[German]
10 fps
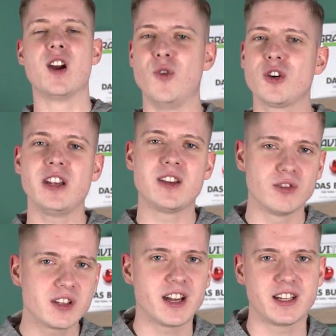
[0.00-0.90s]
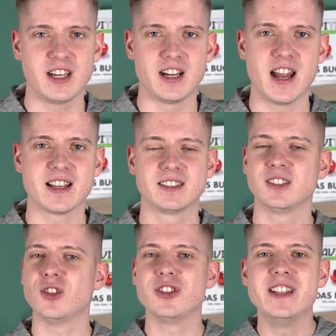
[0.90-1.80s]
wirklich unterkriegen
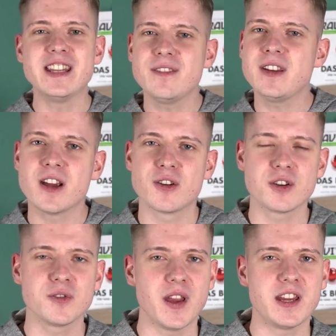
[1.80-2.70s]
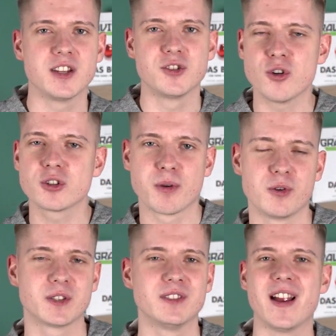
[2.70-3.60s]
lassen und nie wieder irgendwelche Jokes
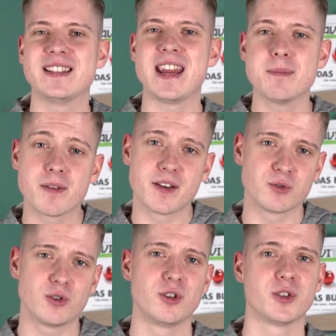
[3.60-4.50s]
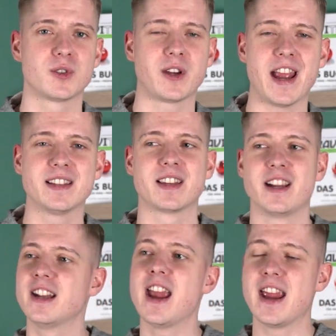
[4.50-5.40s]
posten, weil sie immer versuchen uns zu
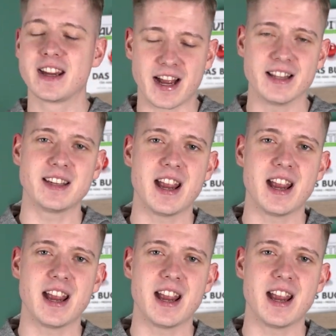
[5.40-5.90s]
canceln? Ganz